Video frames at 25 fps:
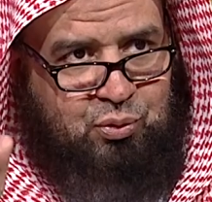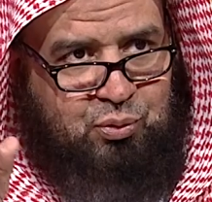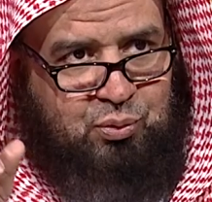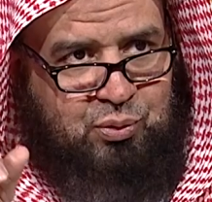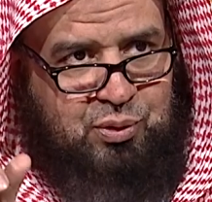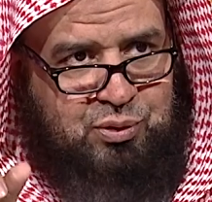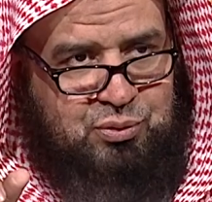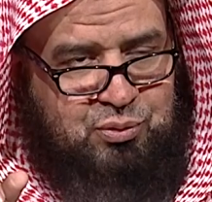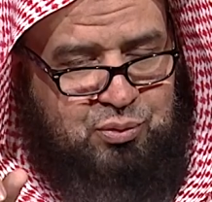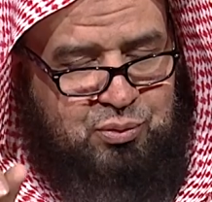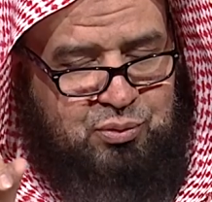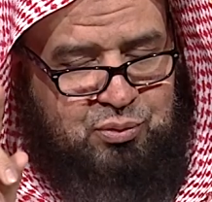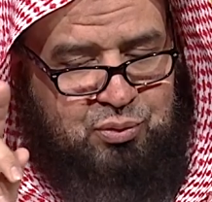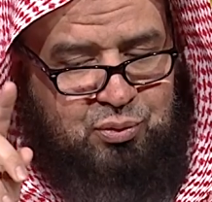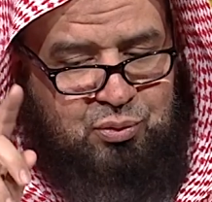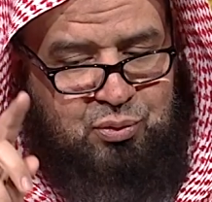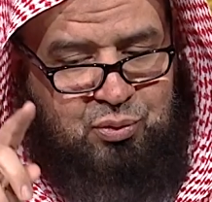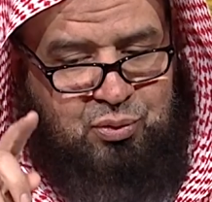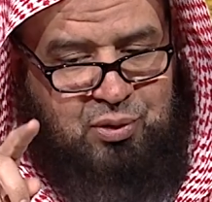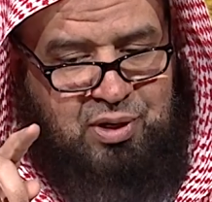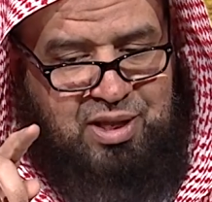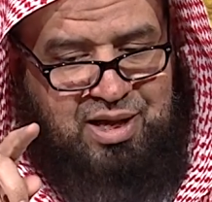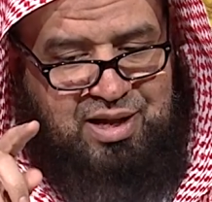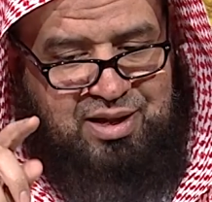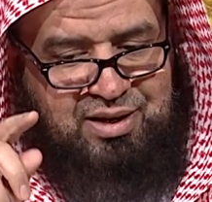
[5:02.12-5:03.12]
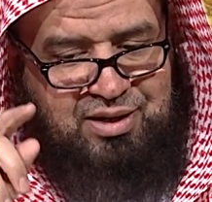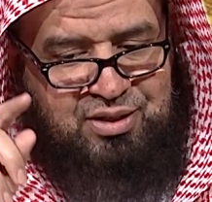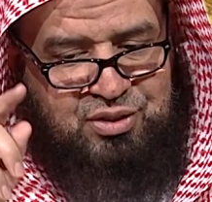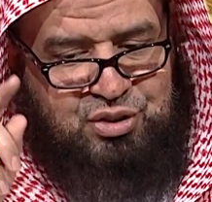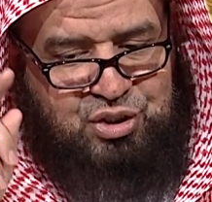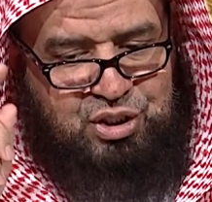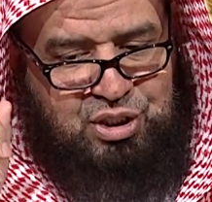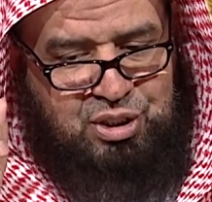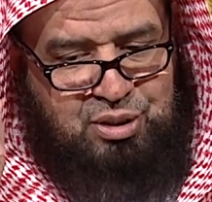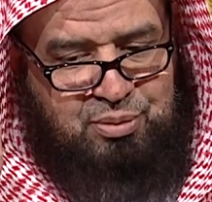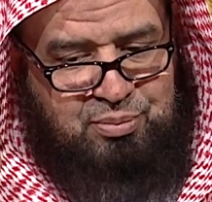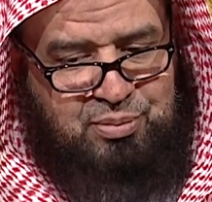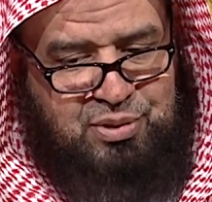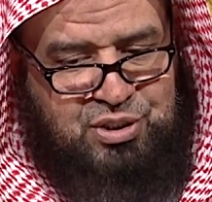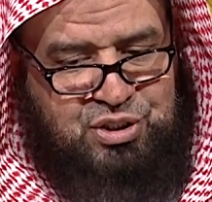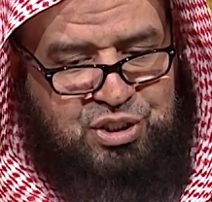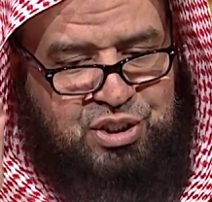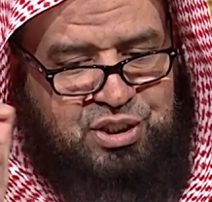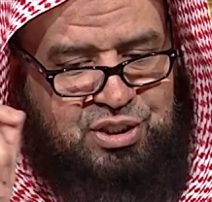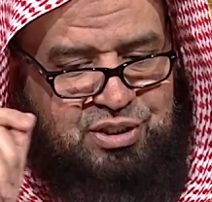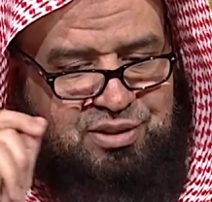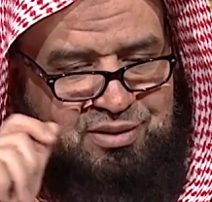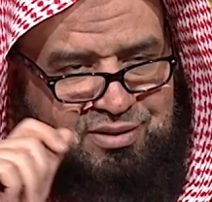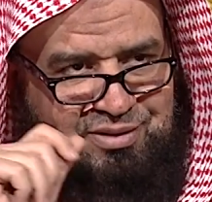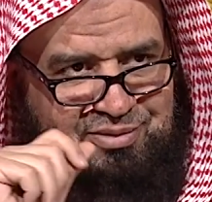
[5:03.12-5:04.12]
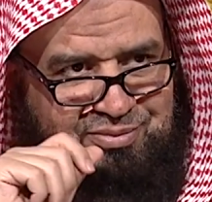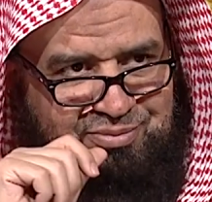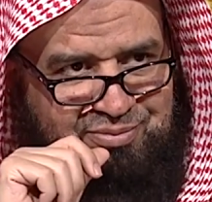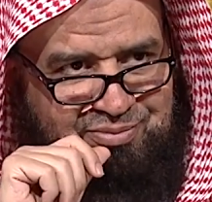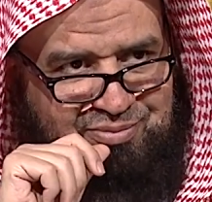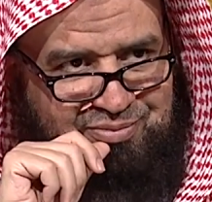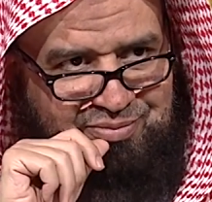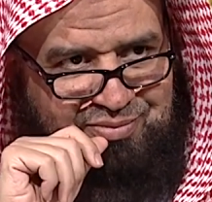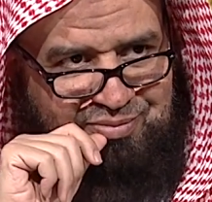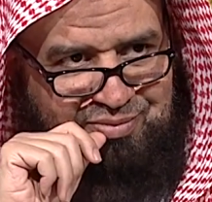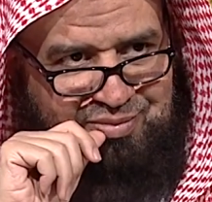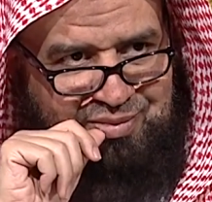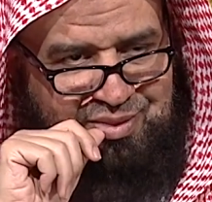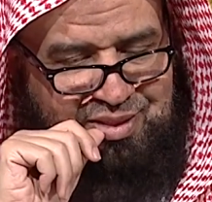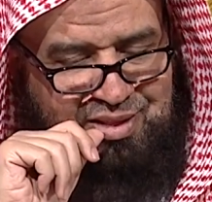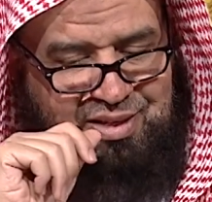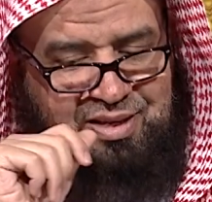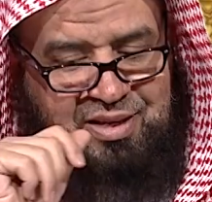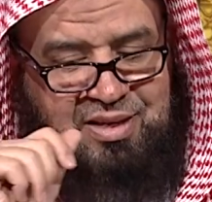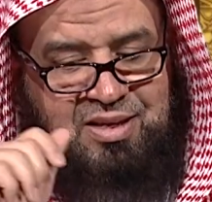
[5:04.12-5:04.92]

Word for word: الودود ذو العرش المجيد آه